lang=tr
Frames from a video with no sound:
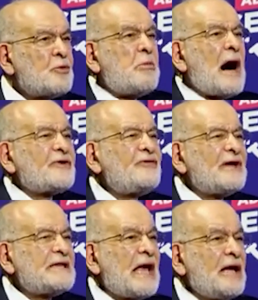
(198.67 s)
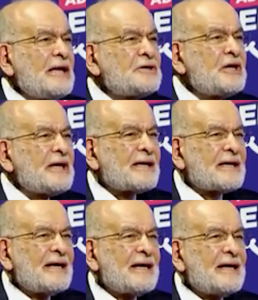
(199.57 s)
Bu marifet değil ki.
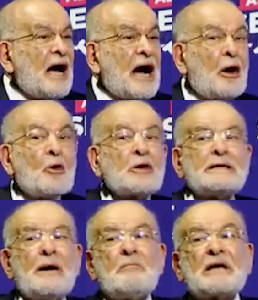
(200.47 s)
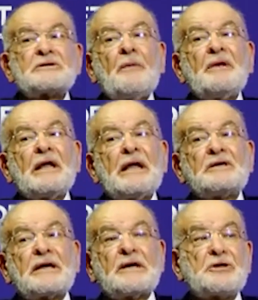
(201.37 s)
Ha, oradan başka bir
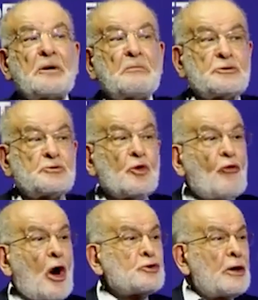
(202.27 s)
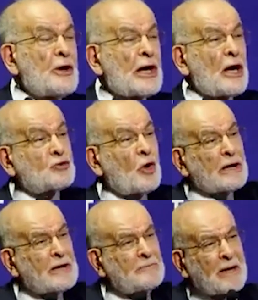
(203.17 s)
yere dikkat çekmek istiyor. Vay canına ya
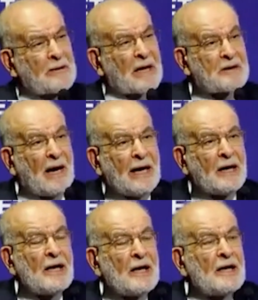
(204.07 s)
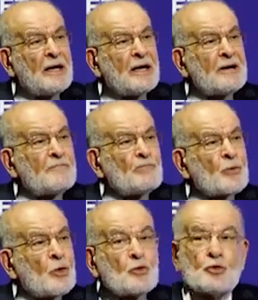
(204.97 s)
şu adamlara bak be.
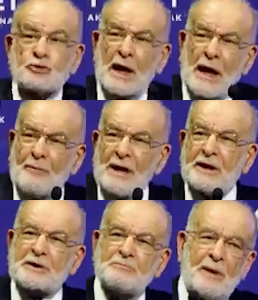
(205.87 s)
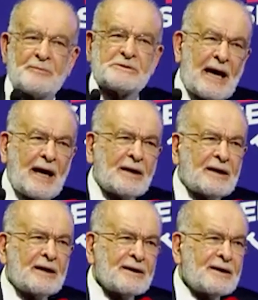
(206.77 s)
Uzaya bile
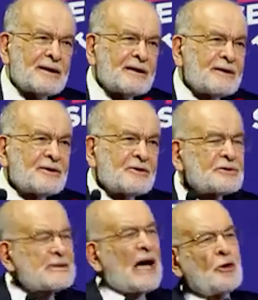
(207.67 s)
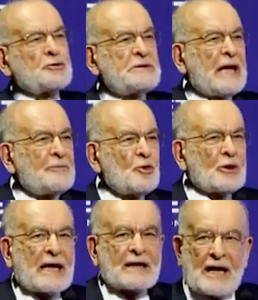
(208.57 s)
gitmemize rıza
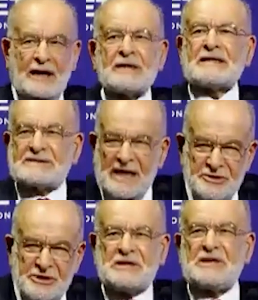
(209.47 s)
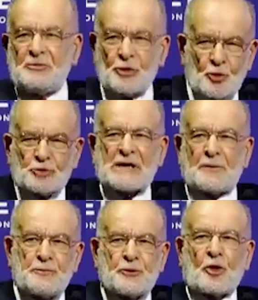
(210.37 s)
göstermiyorlar. Arkadaş sen ciddi bir
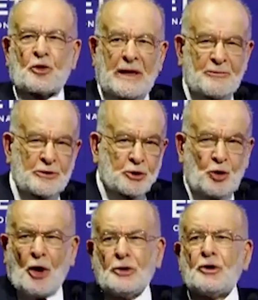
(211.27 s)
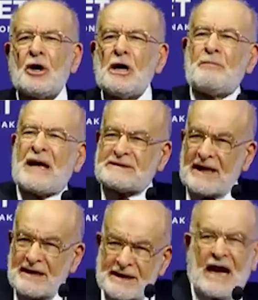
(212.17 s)
uzay programını koy ben
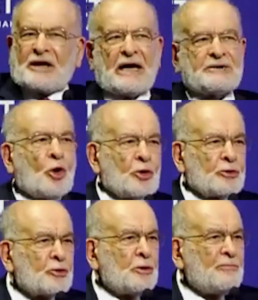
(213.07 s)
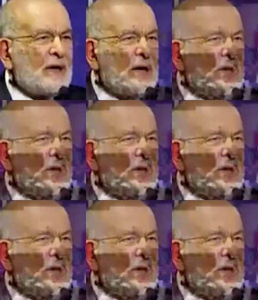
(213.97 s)
senin arkanda olurum.